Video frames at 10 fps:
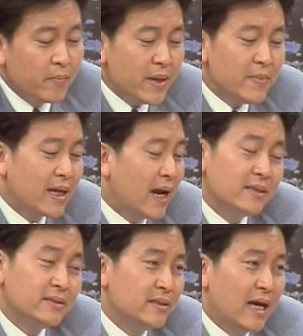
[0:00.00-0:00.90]
ไม่มีใคร
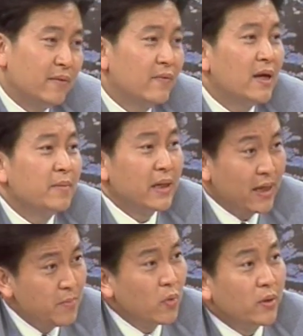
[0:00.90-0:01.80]
ยืนยันว่ามัน
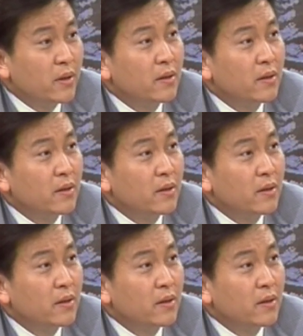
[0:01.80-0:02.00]
ได้ผล